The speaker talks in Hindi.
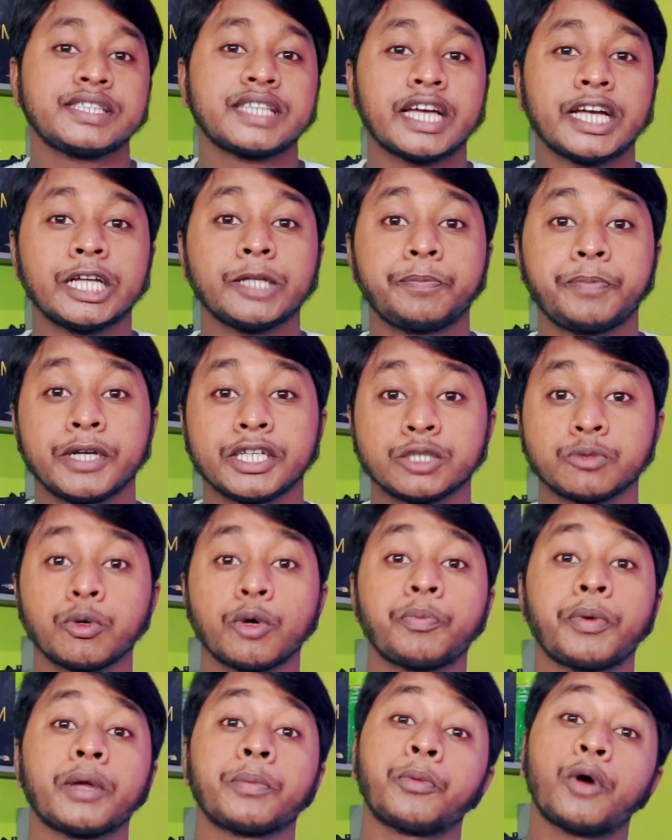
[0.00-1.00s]
शायद
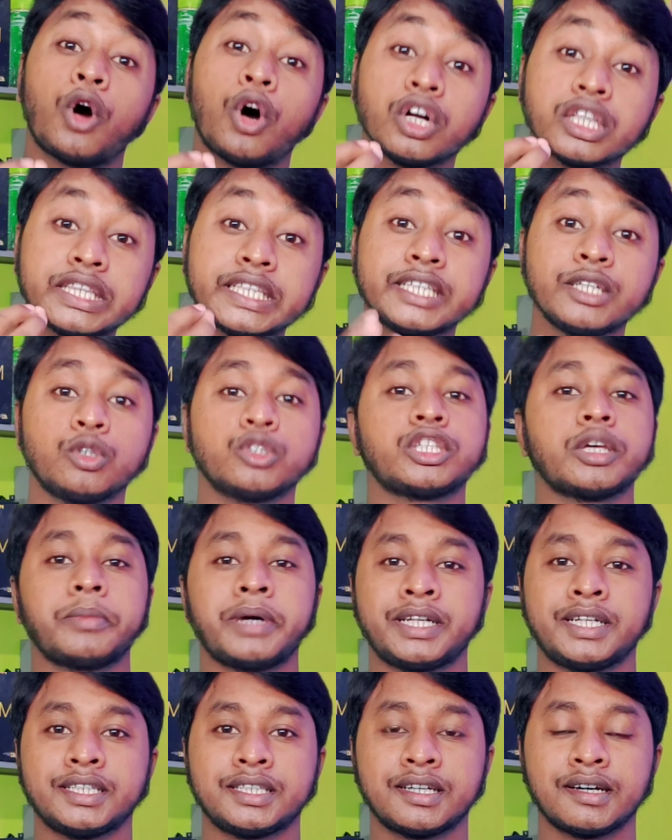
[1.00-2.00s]
फेसबुक पर बहुत दिनों से
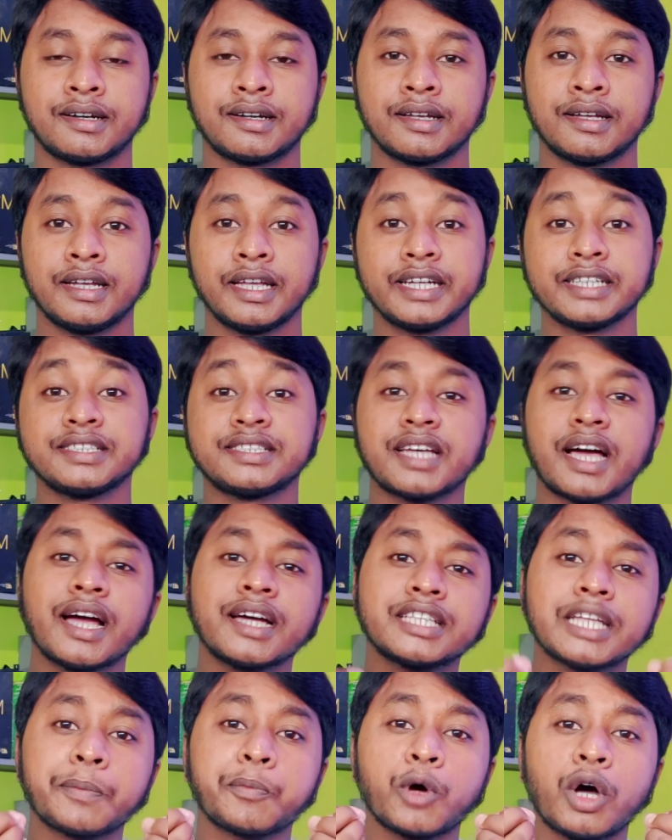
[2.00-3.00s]
मेहनत कर रहे हैं लेकिन
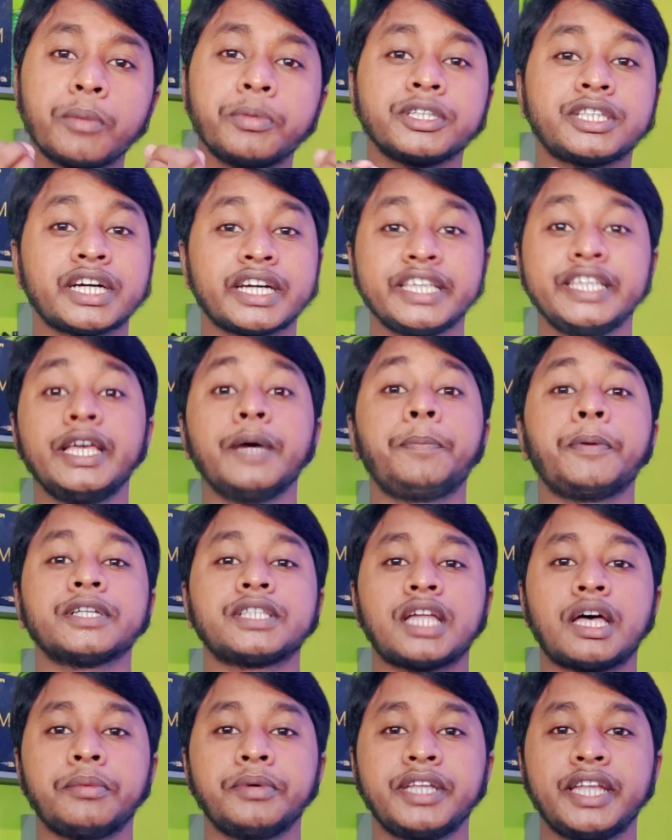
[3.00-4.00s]
शायद आपको अभी तक ये
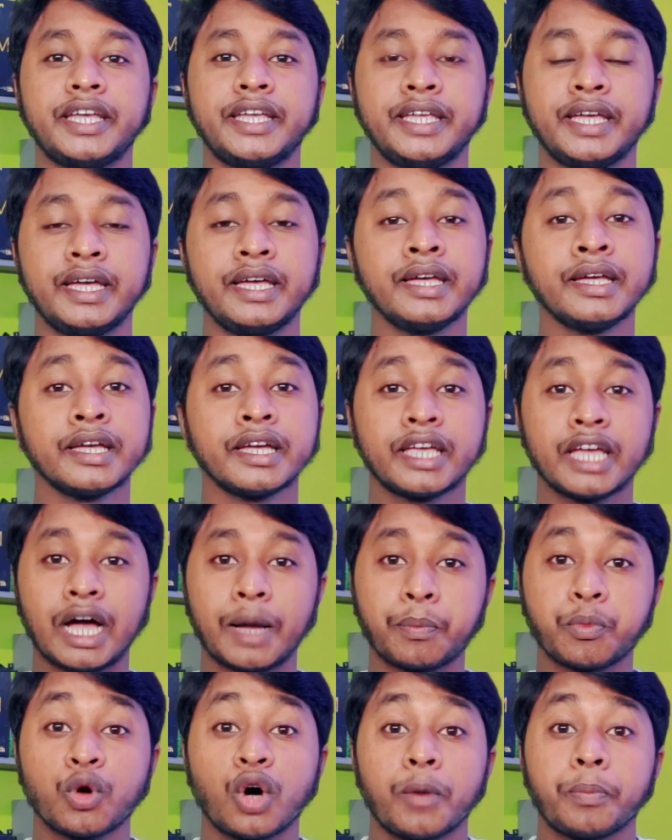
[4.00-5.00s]
पता भी नहीं है कि
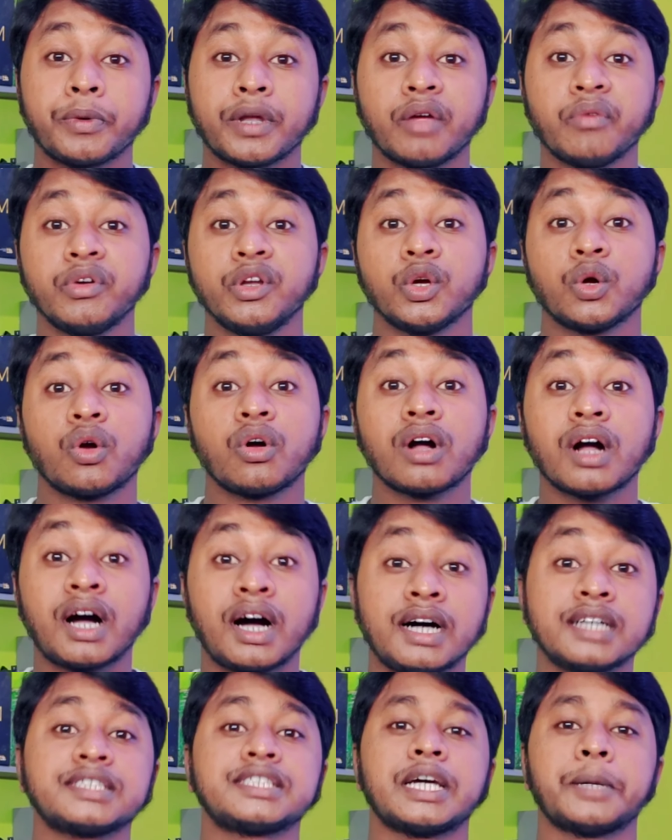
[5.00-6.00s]
आपको अपना वीडियो को
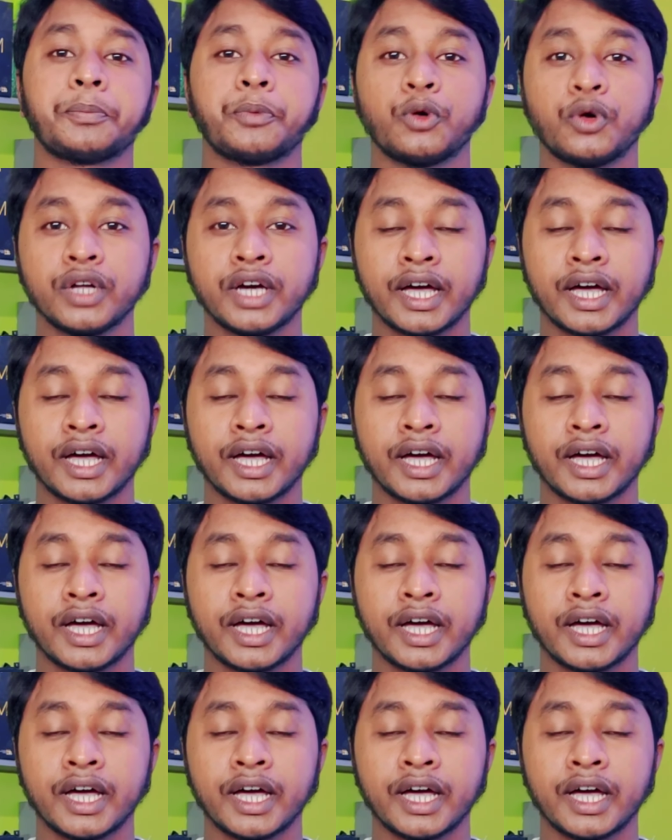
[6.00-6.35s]
कहां से अपलोड